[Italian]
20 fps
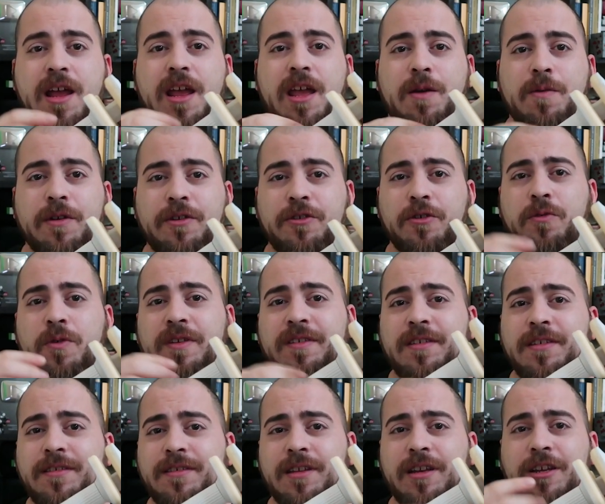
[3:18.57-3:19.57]
e questo qui
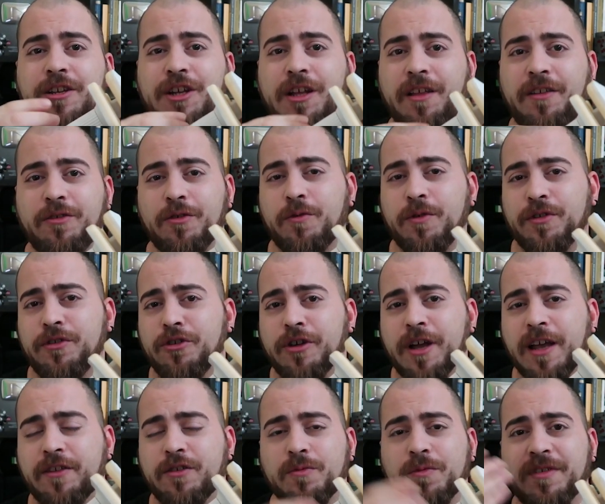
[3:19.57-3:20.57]
si stringe. Adesso in questo
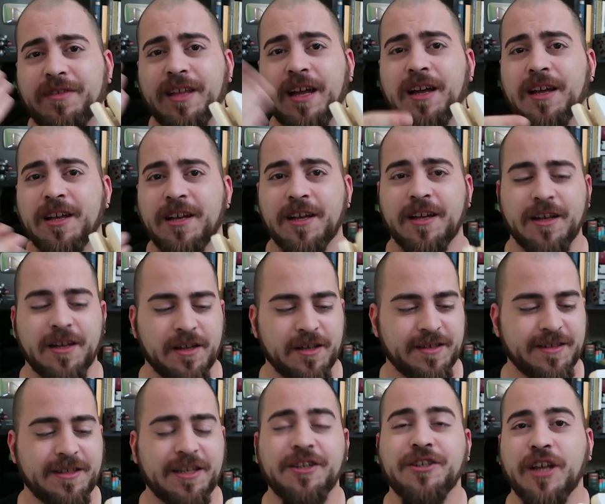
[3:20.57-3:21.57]
caso mi sta
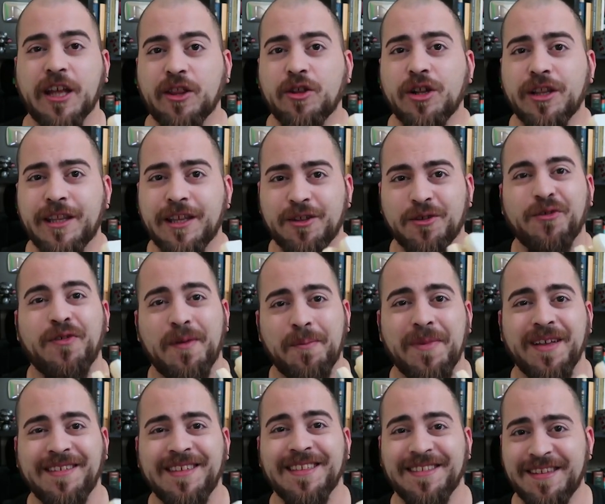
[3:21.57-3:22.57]
stringendo il dito, fa
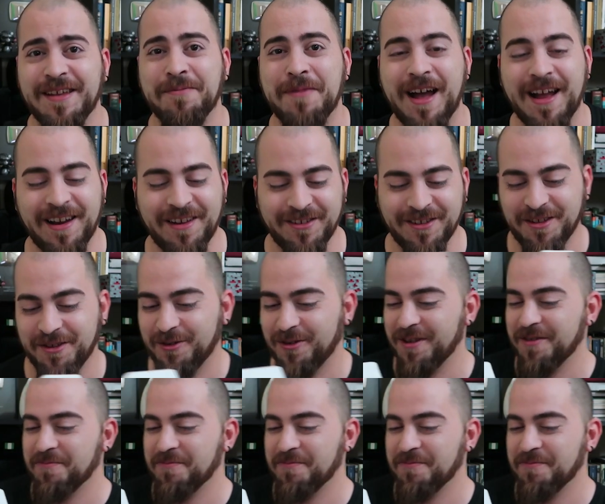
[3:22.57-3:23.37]
abbastanza male, quindi lo